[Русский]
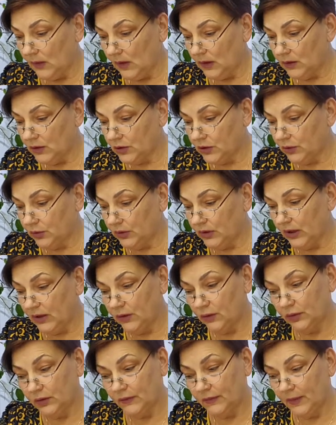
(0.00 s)
что
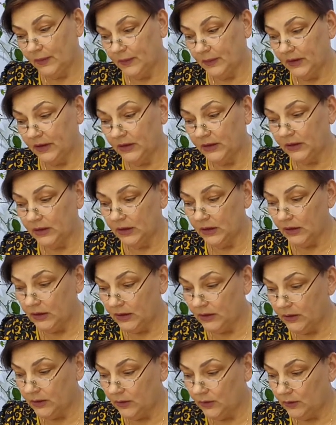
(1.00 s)
дает вам
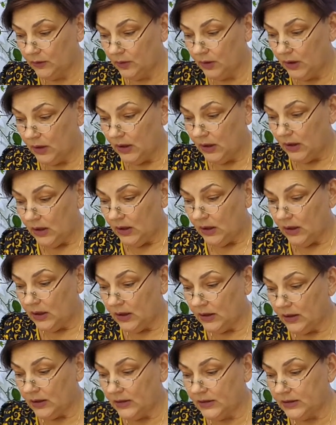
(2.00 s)
энергию,
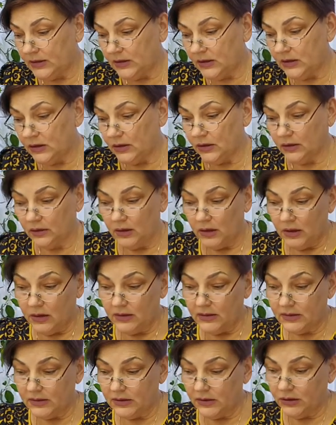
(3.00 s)
э, силы,
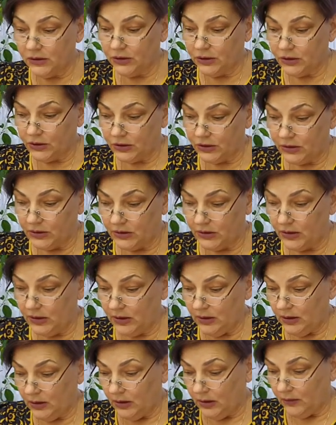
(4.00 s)
силы жить, да?
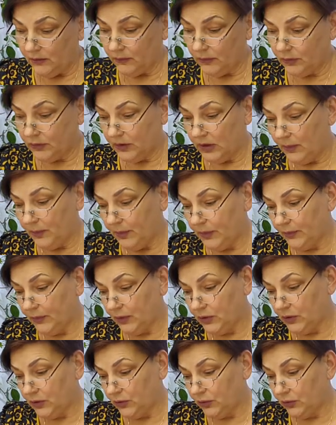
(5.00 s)
Вот я
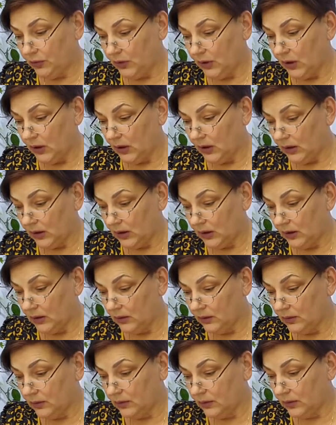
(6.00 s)
помещу так,
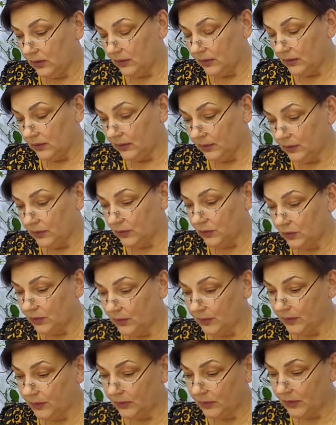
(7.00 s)

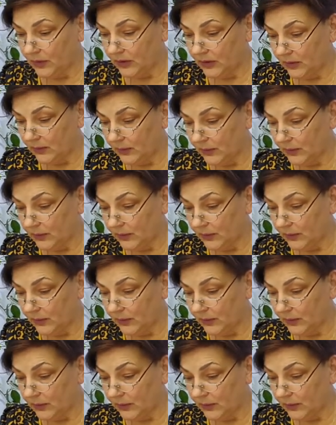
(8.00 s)
например, там